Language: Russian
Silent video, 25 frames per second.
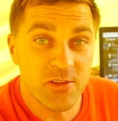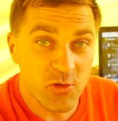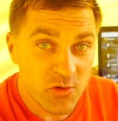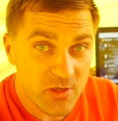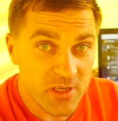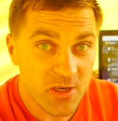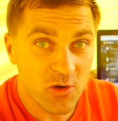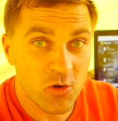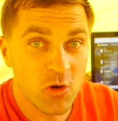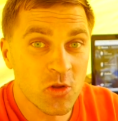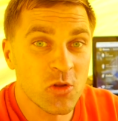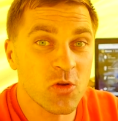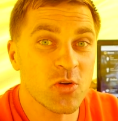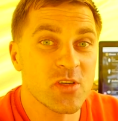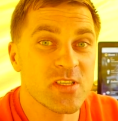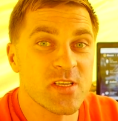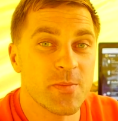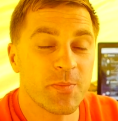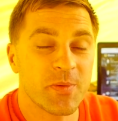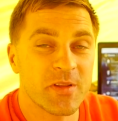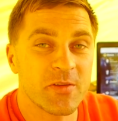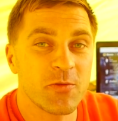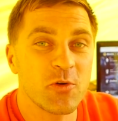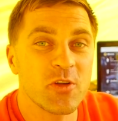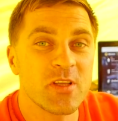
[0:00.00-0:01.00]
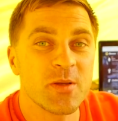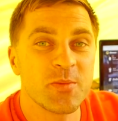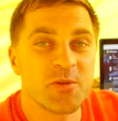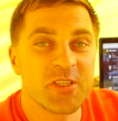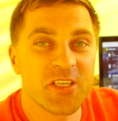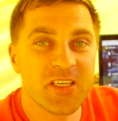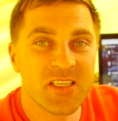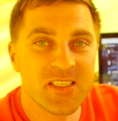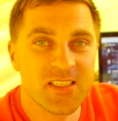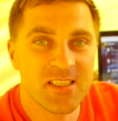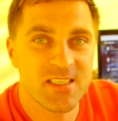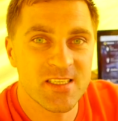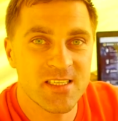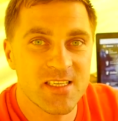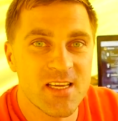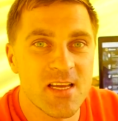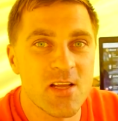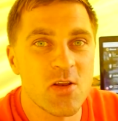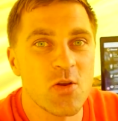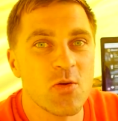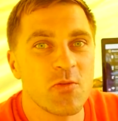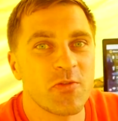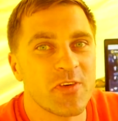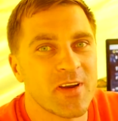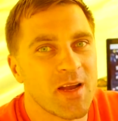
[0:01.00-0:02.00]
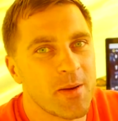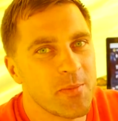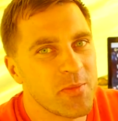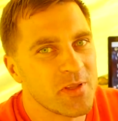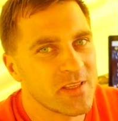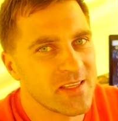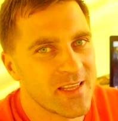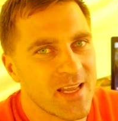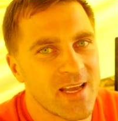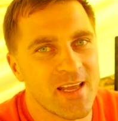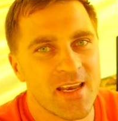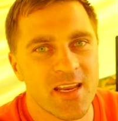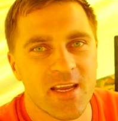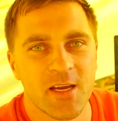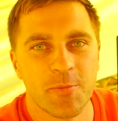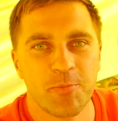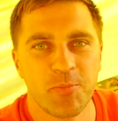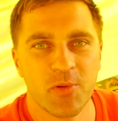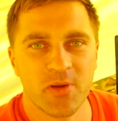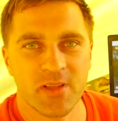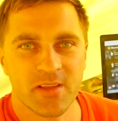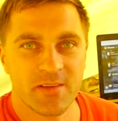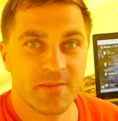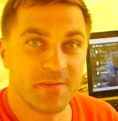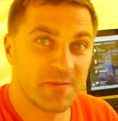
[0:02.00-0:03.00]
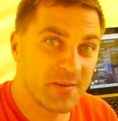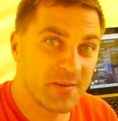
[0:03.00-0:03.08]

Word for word: Итоги конкурса подводим через неделю в комментариях под